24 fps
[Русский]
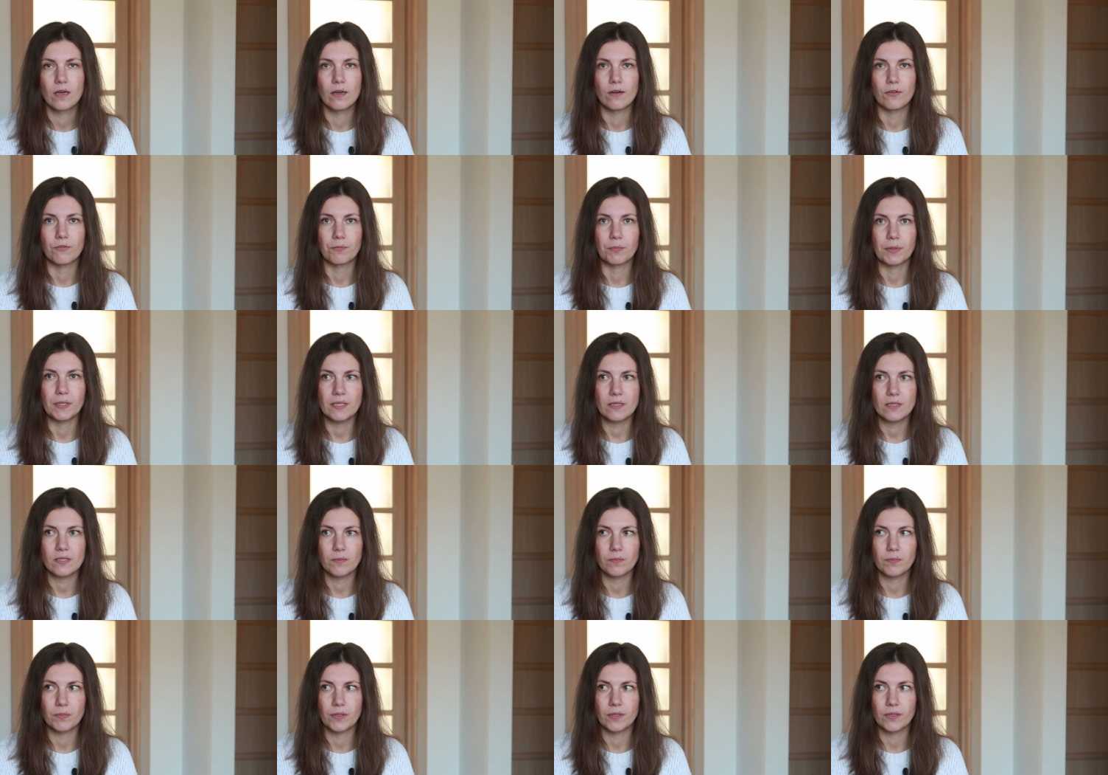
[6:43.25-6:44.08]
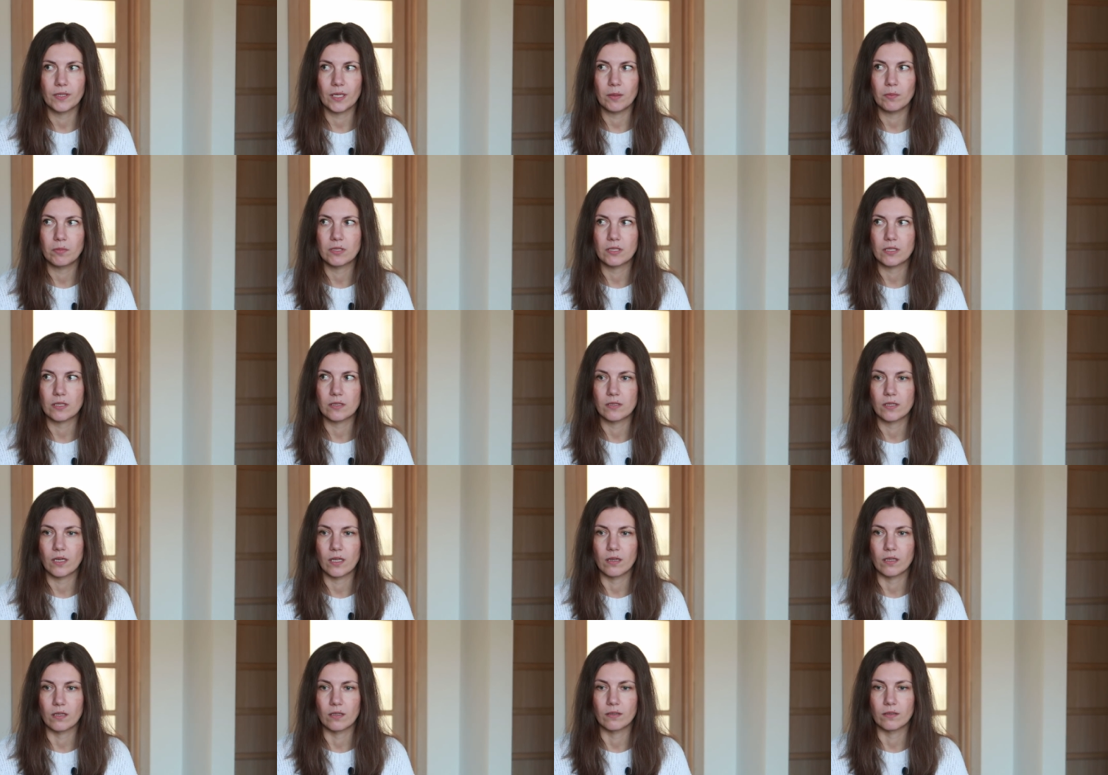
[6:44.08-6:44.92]
в принципе, я бы
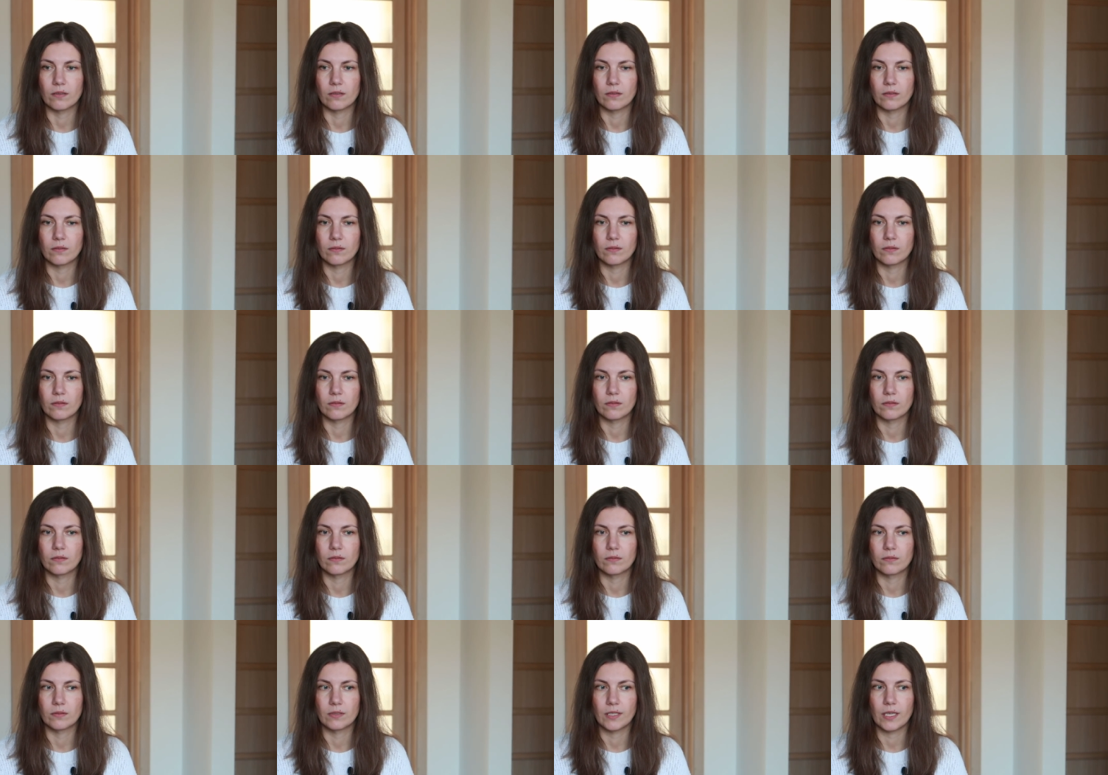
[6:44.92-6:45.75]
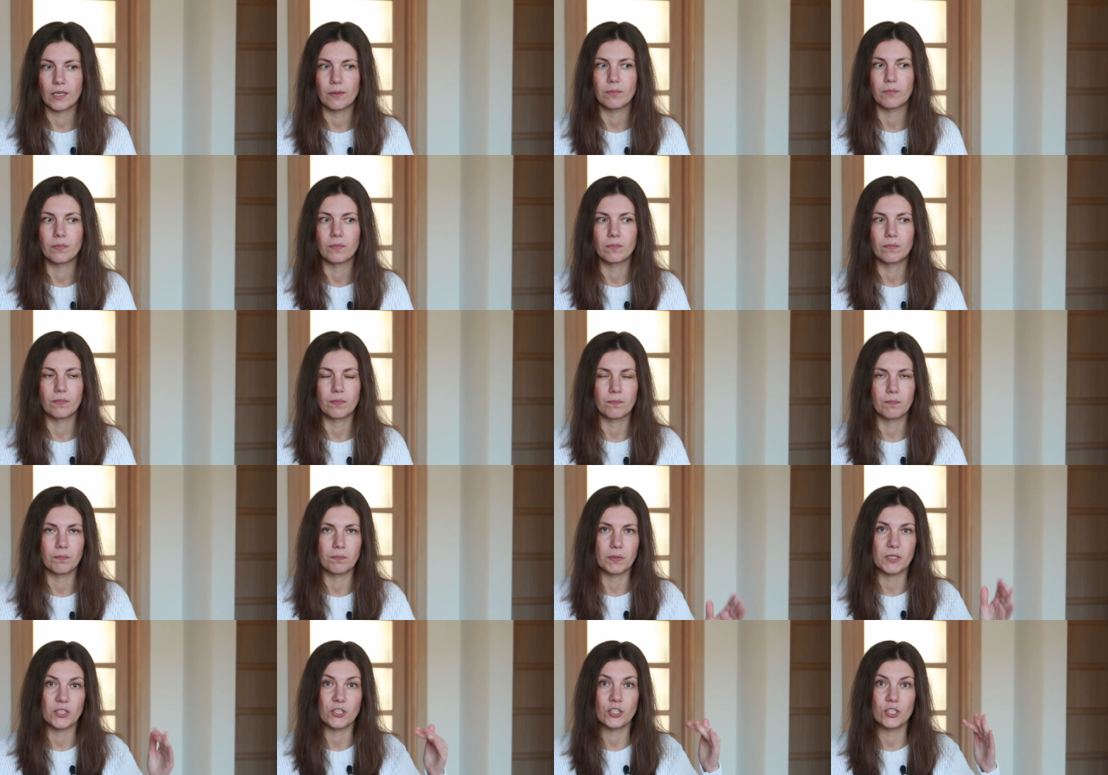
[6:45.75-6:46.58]
сказала, э, я
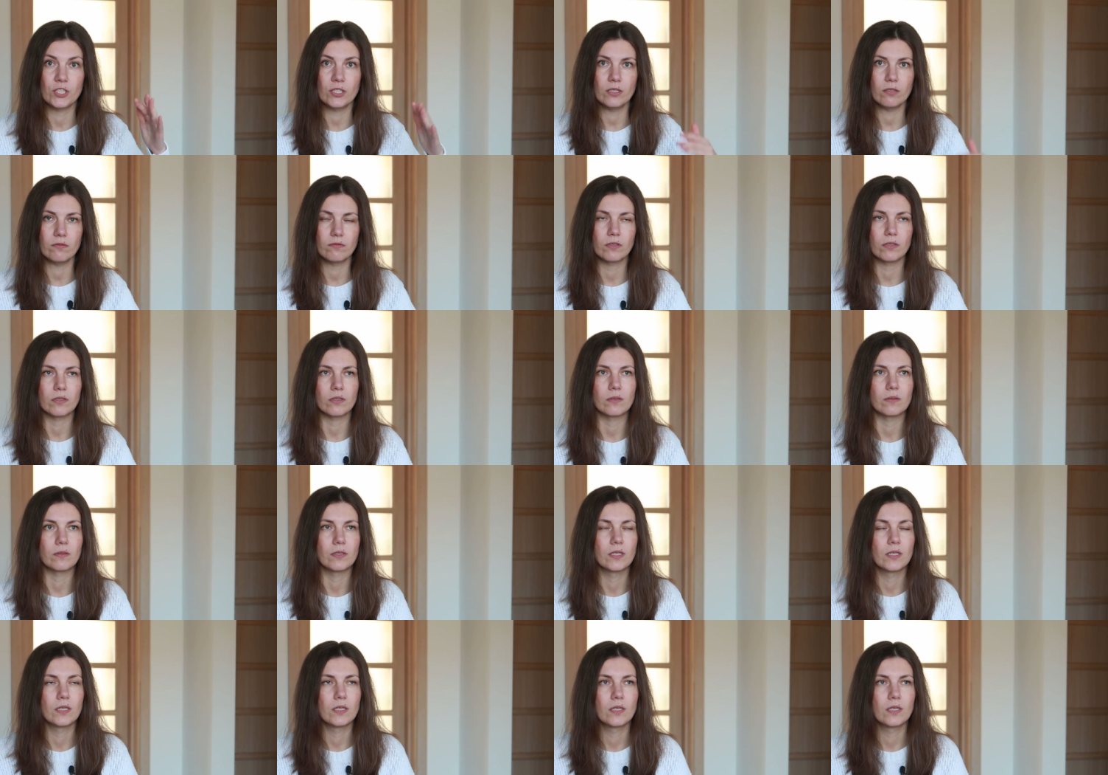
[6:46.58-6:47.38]
подсчитывала,